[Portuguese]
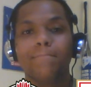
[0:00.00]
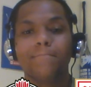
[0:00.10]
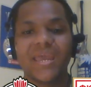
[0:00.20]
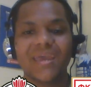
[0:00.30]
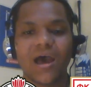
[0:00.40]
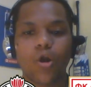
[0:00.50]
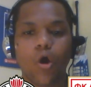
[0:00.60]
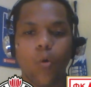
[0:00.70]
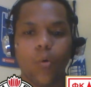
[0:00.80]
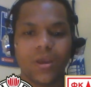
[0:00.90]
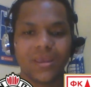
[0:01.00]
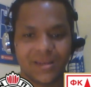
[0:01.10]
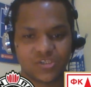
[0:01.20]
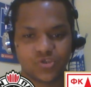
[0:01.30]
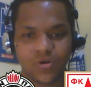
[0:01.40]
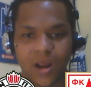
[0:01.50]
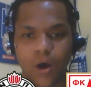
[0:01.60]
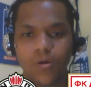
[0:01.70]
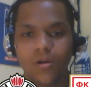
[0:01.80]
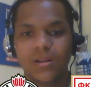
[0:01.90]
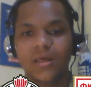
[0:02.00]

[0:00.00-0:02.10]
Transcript: Penharol e Nacional